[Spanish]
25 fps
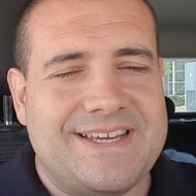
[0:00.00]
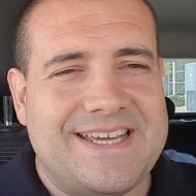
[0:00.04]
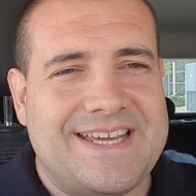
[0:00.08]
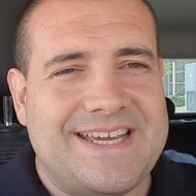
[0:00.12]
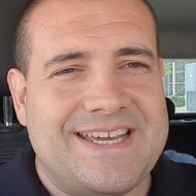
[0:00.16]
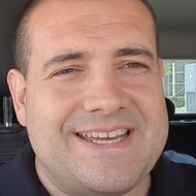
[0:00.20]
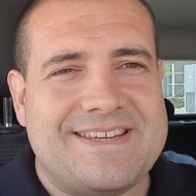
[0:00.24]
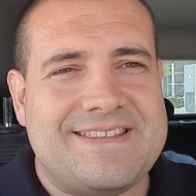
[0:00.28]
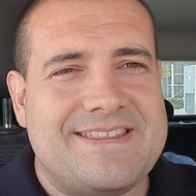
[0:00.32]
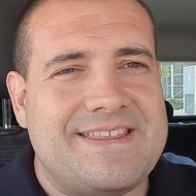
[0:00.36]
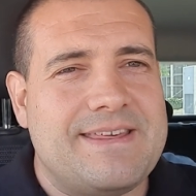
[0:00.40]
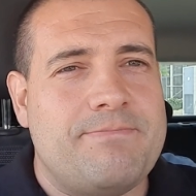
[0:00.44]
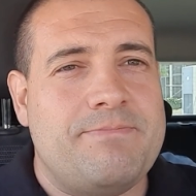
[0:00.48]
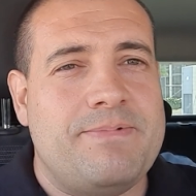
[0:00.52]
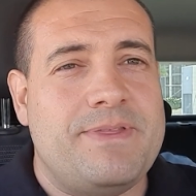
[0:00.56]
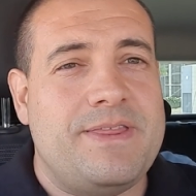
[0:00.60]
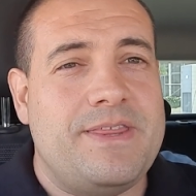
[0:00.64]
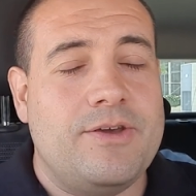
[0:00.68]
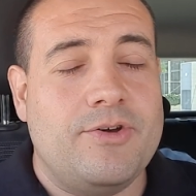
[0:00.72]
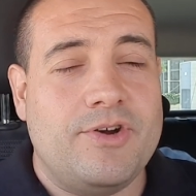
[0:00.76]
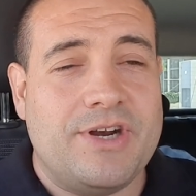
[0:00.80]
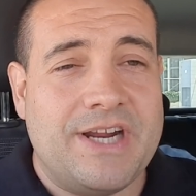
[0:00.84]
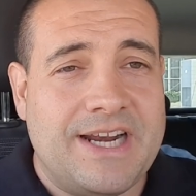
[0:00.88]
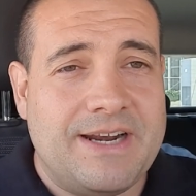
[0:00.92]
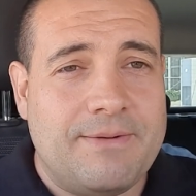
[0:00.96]

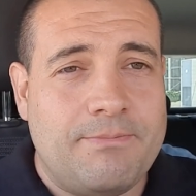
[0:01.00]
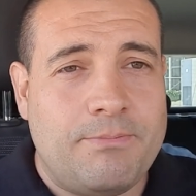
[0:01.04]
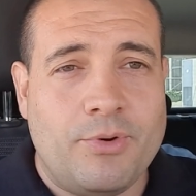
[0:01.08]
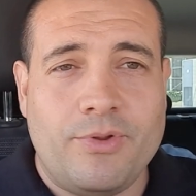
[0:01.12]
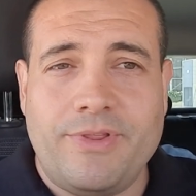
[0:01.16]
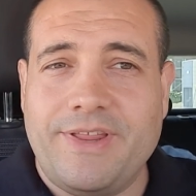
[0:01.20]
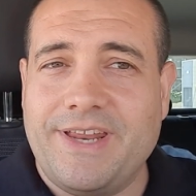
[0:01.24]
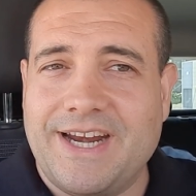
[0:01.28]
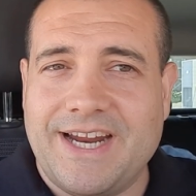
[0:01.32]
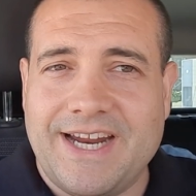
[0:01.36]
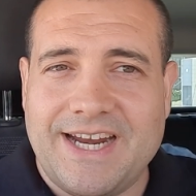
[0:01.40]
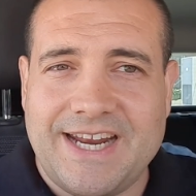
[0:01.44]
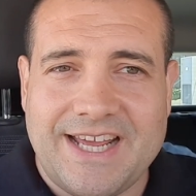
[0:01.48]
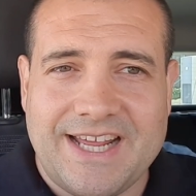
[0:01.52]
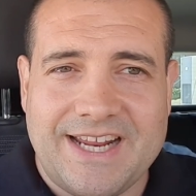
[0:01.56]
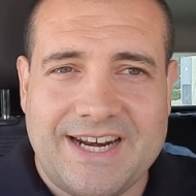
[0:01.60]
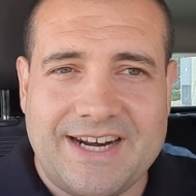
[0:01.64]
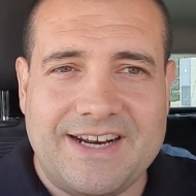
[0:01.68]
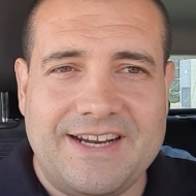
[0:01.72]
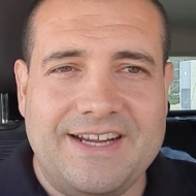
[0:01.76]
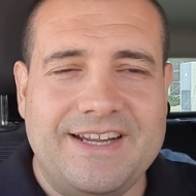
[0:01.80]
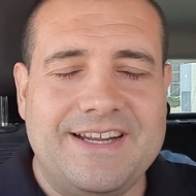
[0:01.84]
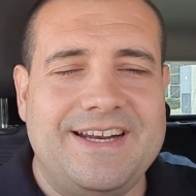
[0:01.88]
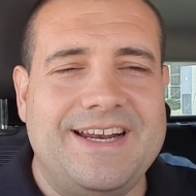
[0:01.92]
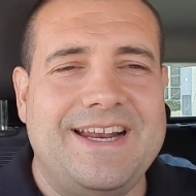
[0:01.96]
excepcional poder ganar
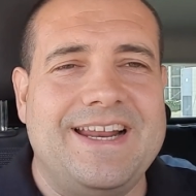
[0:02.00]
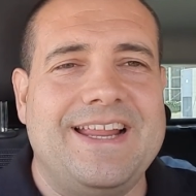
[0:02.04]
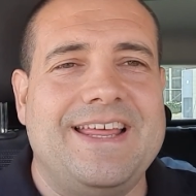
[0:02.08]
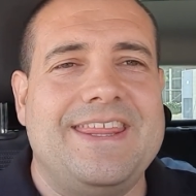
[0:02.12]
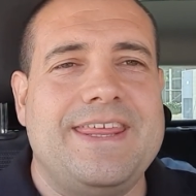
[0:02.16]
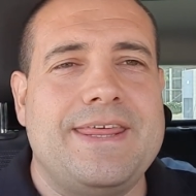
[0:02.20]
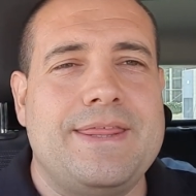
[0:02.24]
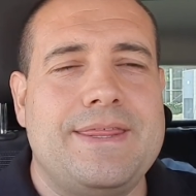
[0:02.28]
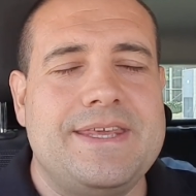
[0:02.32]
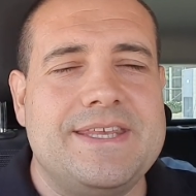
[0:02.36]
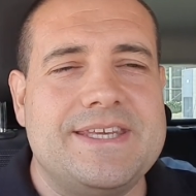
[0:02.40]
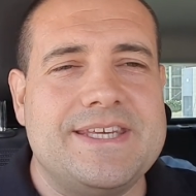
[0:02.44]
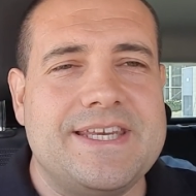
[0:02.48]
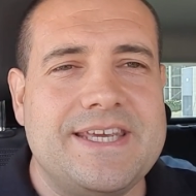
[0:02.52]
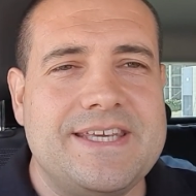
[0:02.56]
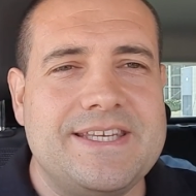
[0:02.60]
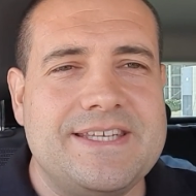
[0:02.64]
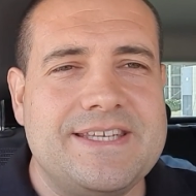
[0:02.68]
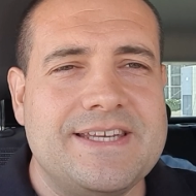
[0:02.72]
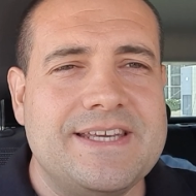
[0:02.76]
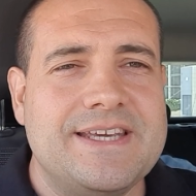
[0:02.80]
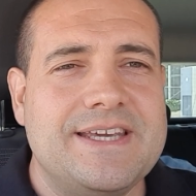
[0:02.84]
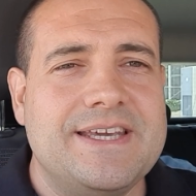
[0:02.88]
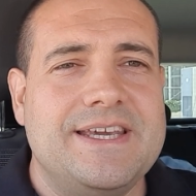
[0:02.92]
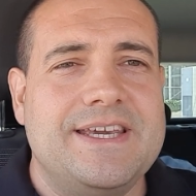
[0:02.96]
la
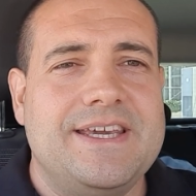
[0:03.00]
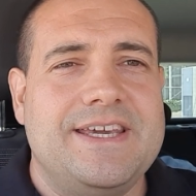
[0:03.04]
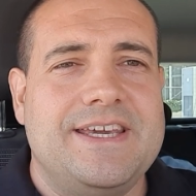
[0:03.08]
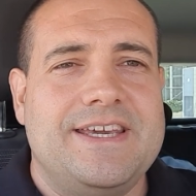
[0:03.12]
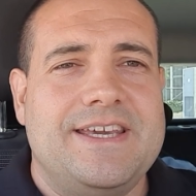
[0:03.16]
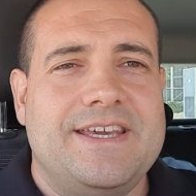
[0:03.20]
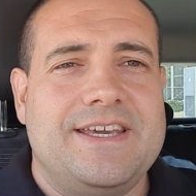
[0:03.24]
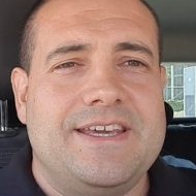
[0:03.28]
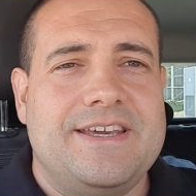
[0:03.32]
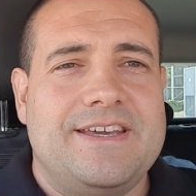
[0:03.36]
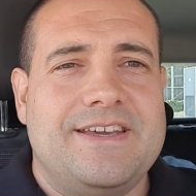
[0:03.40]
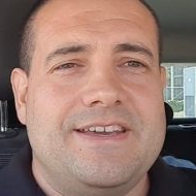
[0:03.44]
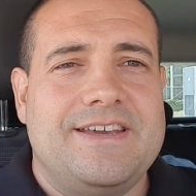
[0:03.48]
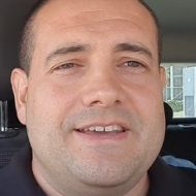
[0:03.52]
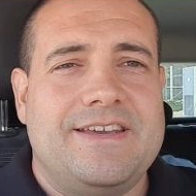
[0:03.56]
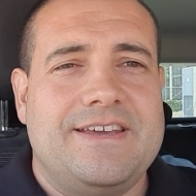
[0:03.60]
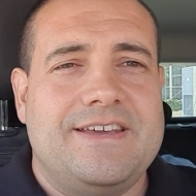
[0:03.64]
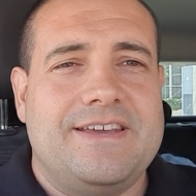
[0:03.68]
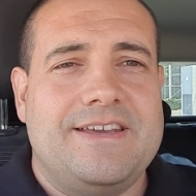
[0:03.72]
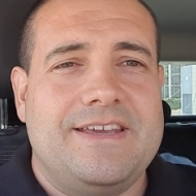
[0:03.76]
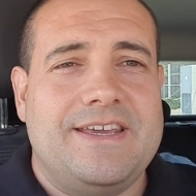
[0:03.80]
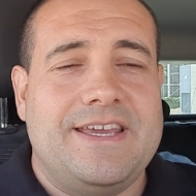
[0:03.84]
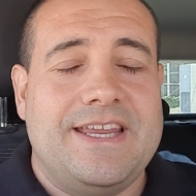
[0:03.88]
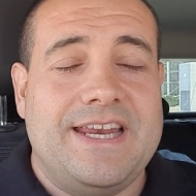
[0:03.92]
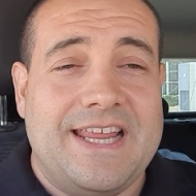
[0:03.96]
16
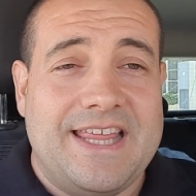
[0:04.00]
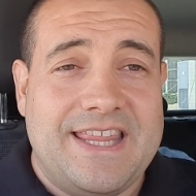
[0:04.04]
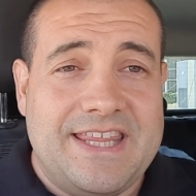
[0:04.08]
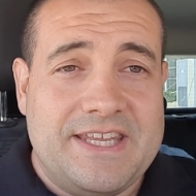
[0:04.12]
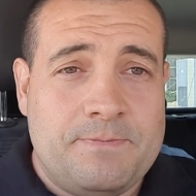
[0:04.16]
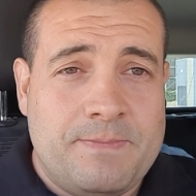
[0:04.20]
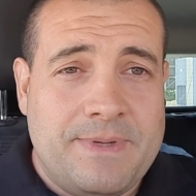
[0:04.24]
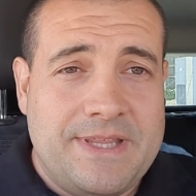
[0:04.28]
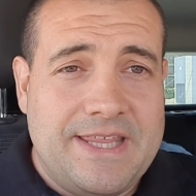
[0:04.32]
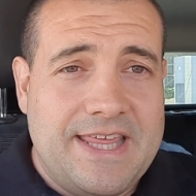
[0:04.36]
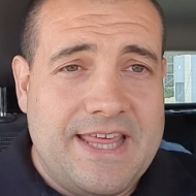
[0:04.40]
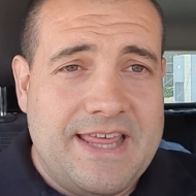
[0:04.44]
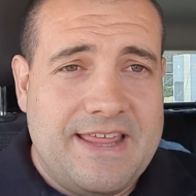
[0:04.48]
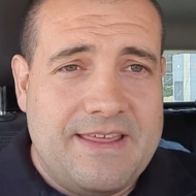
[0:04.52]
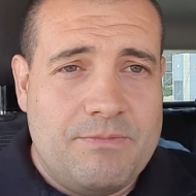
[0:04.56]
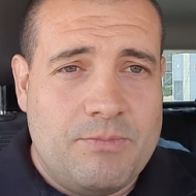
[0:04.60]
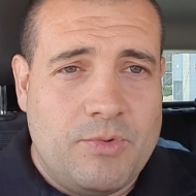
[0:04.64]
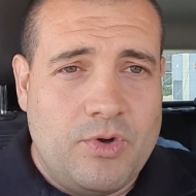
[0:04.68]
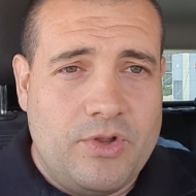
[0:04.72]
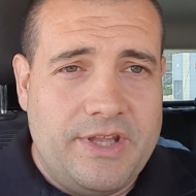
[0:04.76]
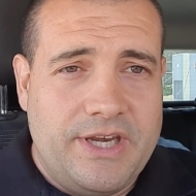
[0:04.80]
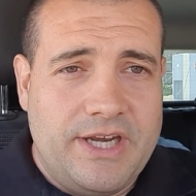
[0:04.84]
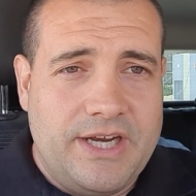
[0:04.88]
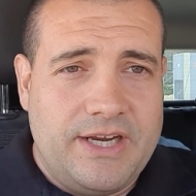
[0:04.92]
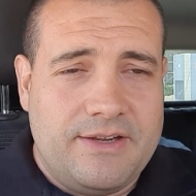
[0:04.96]
en la despedida de
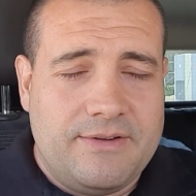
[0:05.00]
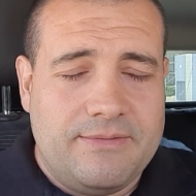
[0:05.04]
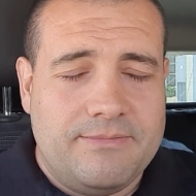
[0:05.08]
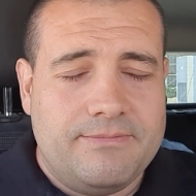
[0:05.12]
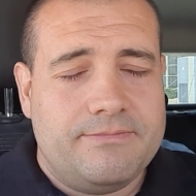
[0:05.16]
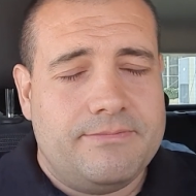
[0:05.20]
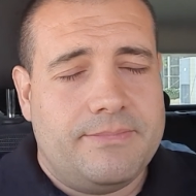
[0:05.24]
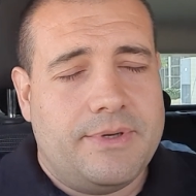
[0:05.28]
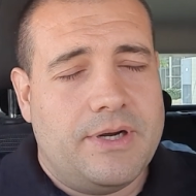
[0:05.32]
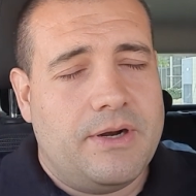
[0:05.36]
Modric.